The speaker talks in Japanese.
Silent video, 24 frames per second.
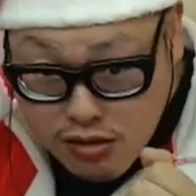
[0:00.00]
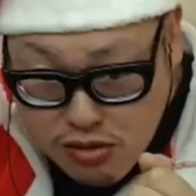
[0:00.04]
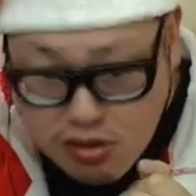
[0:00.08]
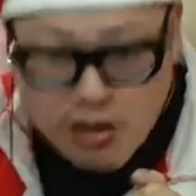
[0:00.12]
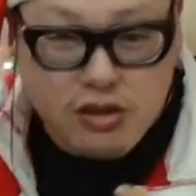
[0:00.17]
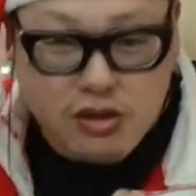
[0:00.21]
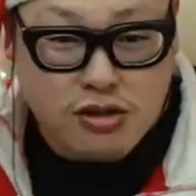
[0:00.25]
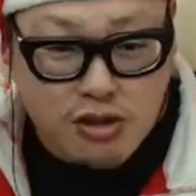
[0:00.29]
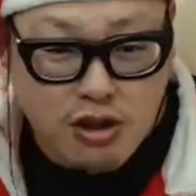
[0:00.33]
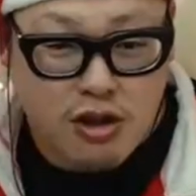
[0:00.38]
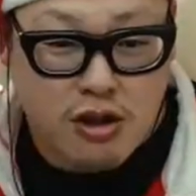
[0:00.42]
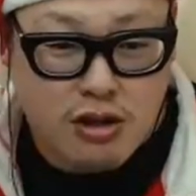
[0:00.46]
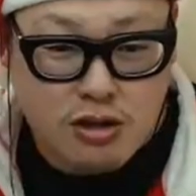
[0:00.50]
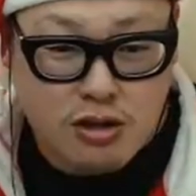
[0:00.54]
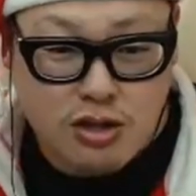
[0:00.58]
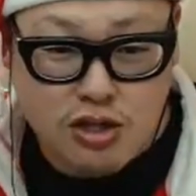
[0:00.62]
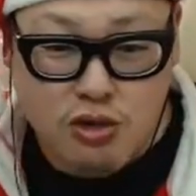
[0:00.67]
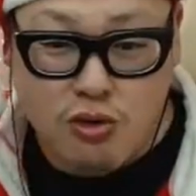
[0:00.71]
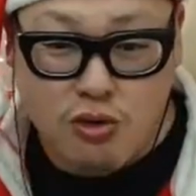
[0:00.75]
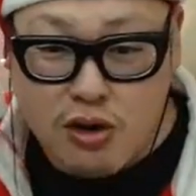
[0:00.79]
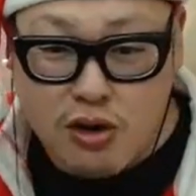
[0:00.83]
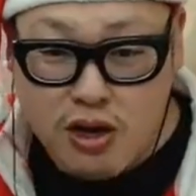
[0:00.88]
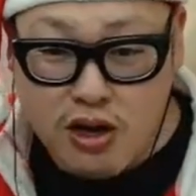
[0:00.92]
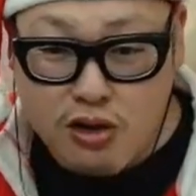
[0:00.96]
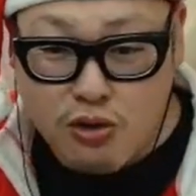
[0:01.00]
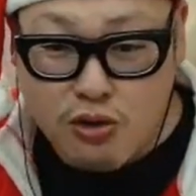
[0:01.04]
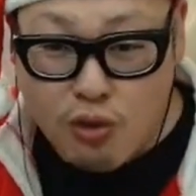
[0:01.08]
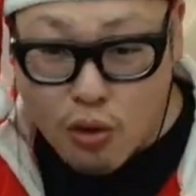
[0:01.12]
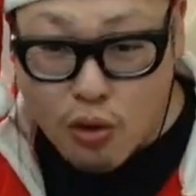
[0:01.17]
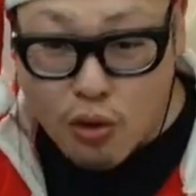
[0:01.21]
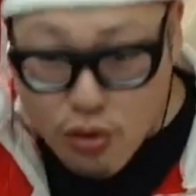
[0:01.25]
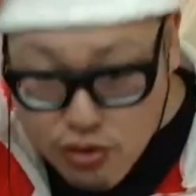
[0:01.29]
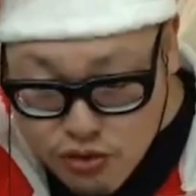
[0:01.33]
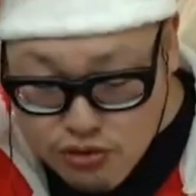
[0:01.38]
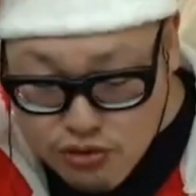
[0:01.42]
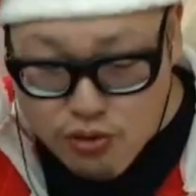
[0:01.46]
か言って、そっから5
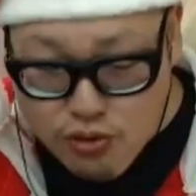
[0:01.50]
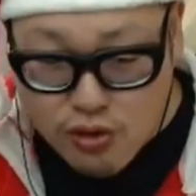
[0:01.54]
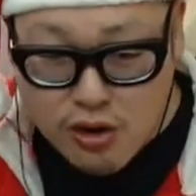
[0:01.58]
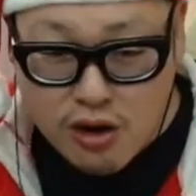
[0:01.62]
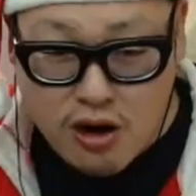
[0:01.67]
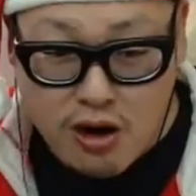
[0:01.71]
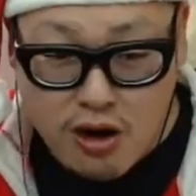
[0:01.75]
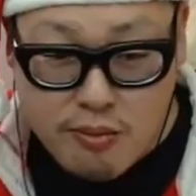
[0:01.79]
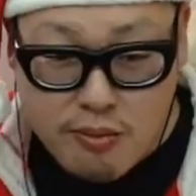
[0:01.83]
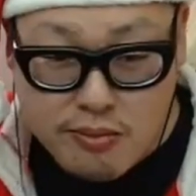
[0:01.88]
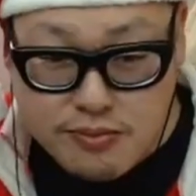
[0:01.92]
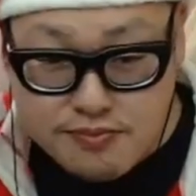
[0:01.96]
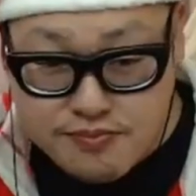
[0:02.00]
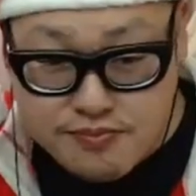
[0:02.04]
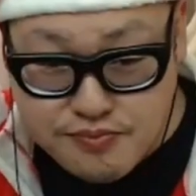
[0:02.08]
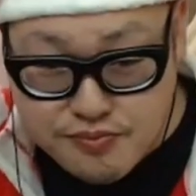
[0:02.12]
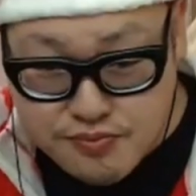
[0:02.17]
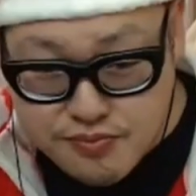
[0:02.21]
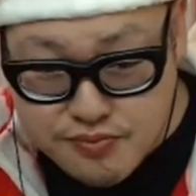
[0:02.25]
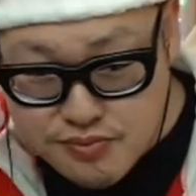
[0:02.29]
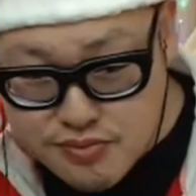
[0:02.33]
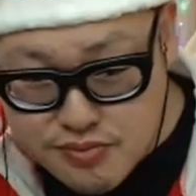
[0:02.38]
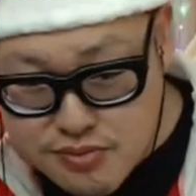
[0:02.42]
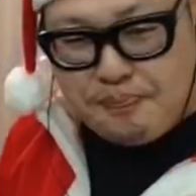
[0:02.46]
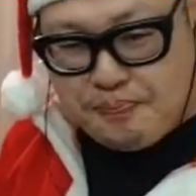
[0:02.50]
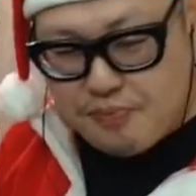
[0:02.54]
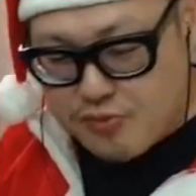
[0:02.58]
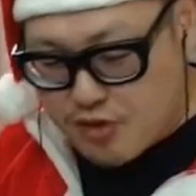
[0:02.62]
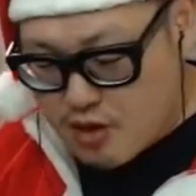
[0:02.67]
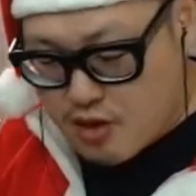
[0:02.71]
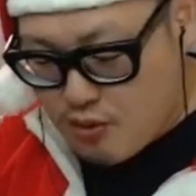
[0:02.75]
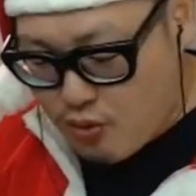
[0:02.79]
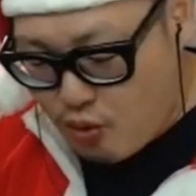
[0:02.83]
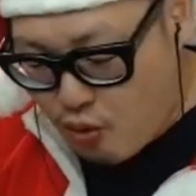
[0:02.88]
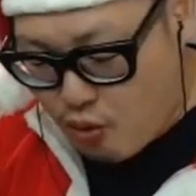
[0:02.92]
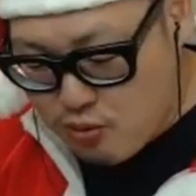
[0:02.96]
分動かないもん。で
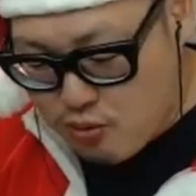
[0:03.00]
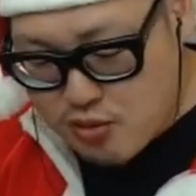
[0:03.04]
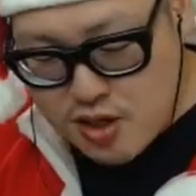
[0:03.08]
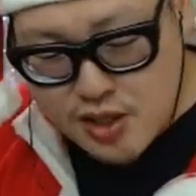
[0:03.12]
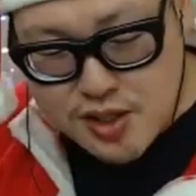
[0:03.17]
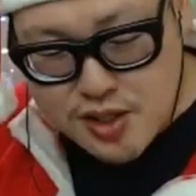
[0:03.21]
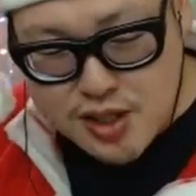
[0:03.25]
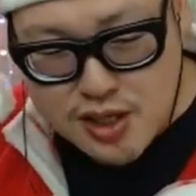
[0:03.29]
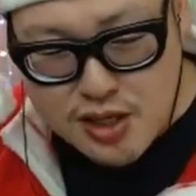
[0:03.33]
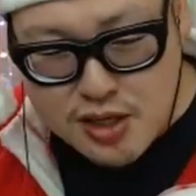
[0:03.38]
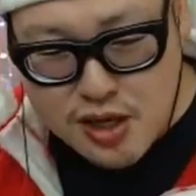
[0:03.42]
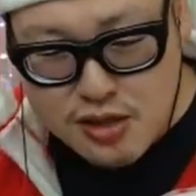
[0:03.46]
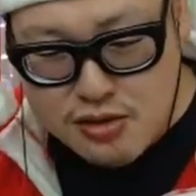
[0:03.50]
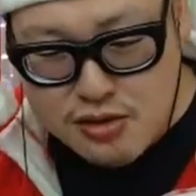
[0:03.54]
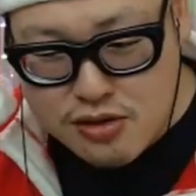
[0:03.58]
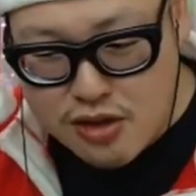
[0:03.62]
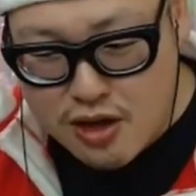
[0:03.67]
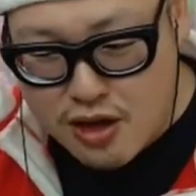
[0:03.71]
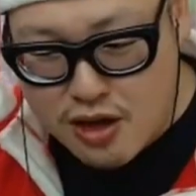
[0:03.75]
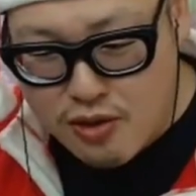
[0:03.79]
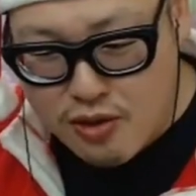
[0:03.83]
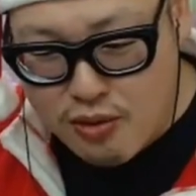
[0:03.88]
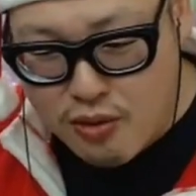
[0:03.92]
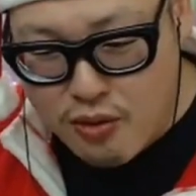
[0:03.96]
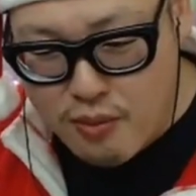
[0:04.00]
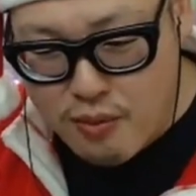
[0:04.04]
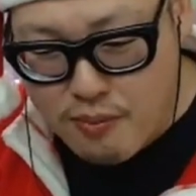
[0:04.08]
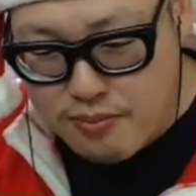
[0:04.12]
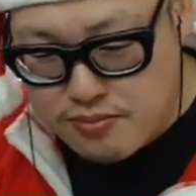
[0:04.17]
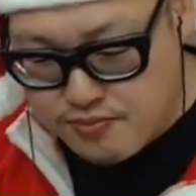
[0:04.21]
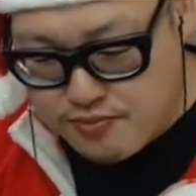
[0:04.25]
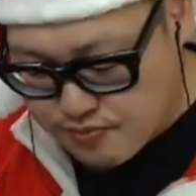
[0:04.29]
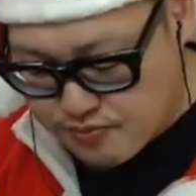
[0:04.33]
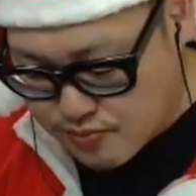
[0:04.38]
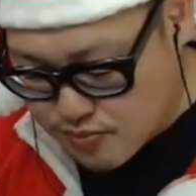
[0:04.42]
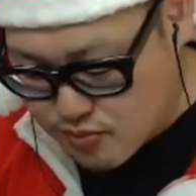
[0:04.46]
も、ホームレス企画で、あの、
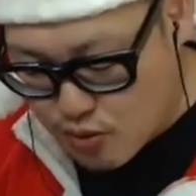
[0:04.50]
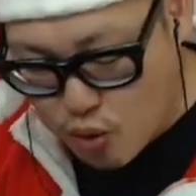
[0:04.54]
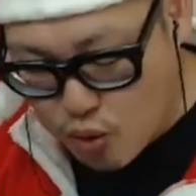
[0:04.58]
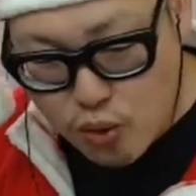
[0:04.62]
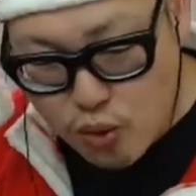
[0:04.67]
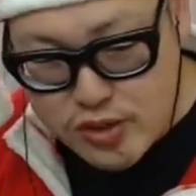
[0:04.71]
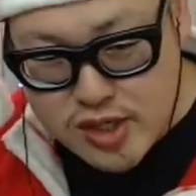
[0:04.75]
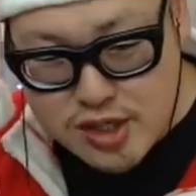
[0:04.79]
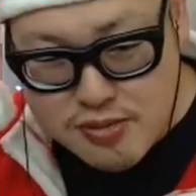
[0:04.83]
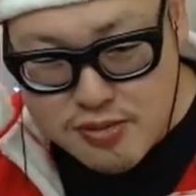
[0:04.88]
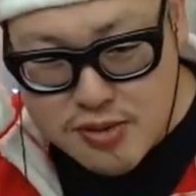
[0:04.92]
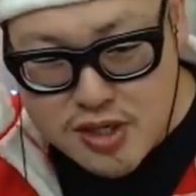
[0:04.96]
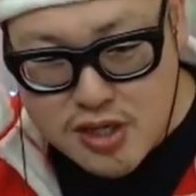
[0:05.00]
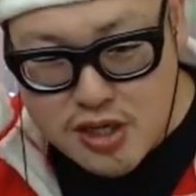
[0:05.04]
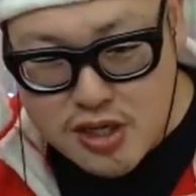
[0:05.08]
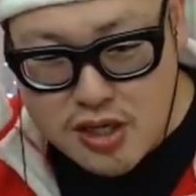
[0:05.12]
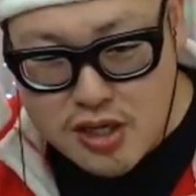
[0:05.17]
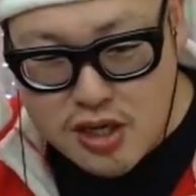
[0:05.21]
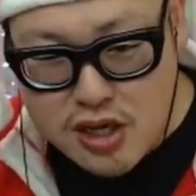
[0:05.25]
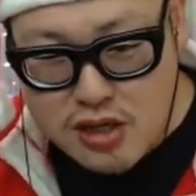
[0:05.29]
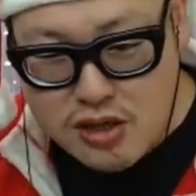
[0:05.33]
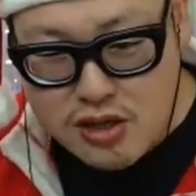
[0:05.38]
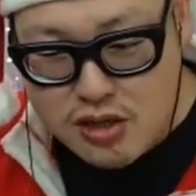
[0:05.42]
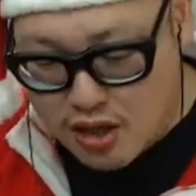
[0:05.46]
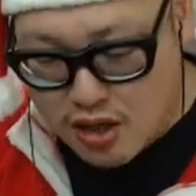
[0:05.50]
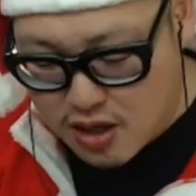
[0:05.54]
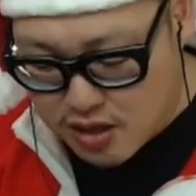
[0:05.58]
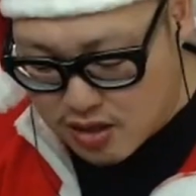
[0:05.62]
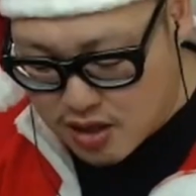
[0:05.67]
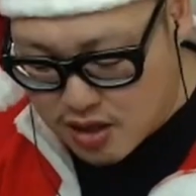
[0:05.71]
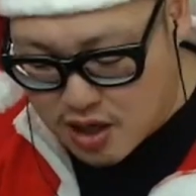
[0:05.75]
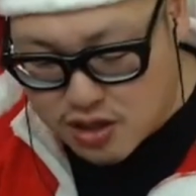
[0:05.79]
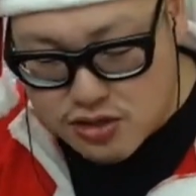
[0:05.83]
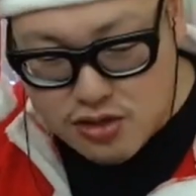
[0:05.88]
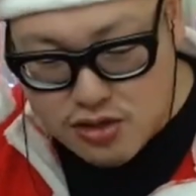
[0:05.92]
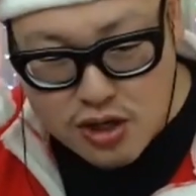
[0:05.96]
置き引きにあって、
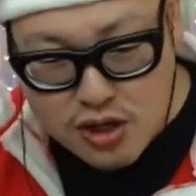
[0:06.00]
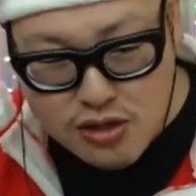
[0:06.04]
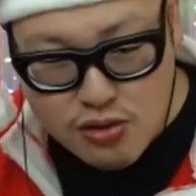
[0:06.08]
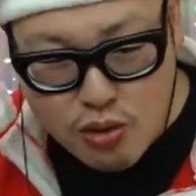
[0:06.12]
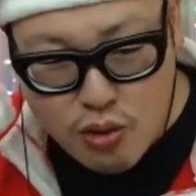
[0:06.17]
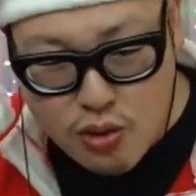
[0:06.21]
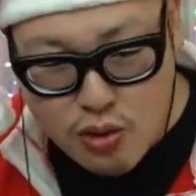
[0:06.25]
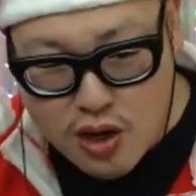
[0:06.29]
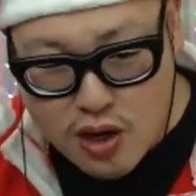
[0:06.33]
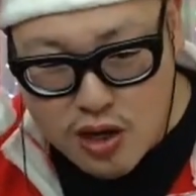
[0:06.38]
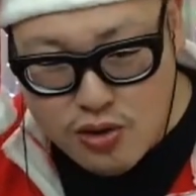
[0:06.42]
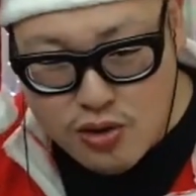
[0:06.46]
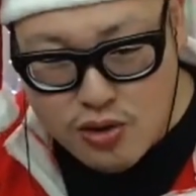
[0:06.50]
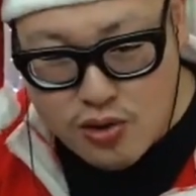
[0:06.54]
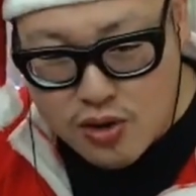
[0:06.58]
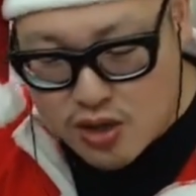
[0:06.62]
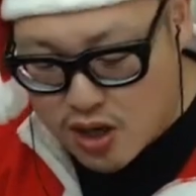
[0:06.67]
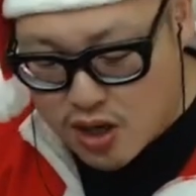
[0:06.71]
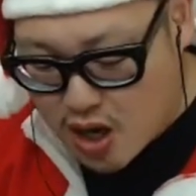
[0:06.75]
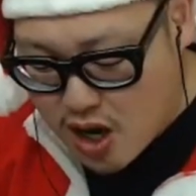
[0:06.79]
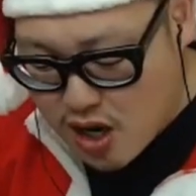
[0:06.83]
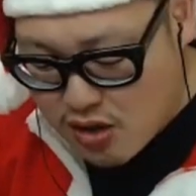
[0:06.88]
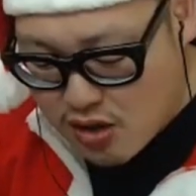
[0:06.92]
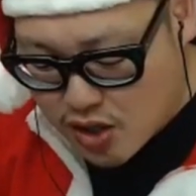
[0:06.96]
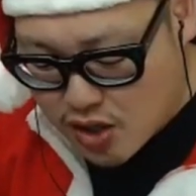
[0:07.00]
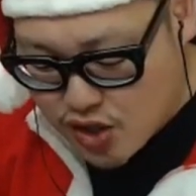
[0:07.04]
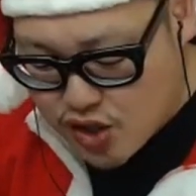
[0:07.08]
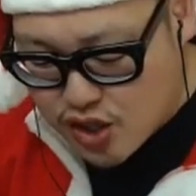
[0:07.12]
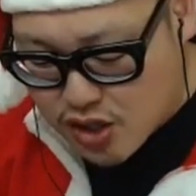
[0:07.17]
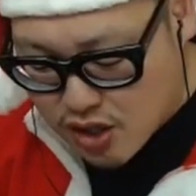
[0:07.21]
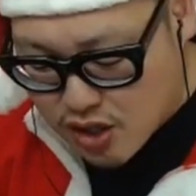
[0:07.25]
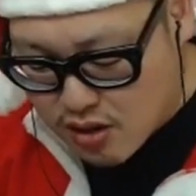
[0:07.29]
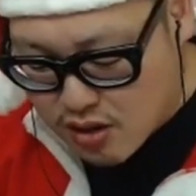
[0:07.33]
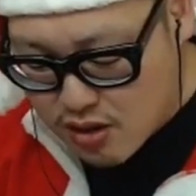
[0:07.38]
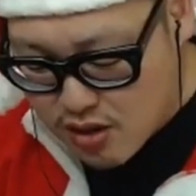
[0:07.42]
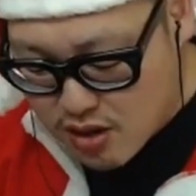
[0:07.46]
泣く泣く北海道に帰るらしいな。